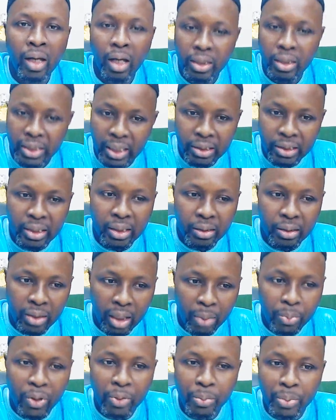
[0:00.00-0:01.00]
Et ça, c'est
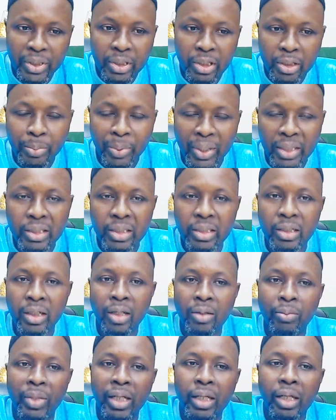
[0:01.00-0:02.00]
d'abord petite partie.
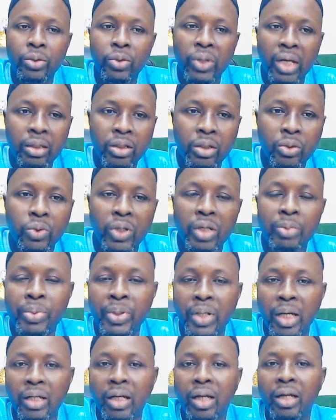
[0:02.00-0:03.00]
Maintenant, entre toi et
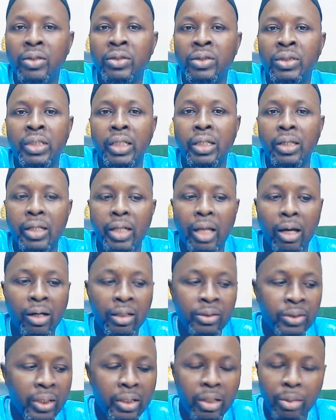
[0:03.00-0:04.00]
puis Allah, c'est
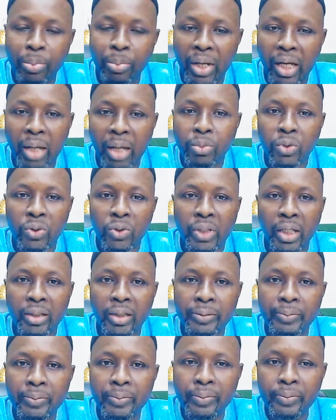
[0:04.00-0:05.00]
le palabre total.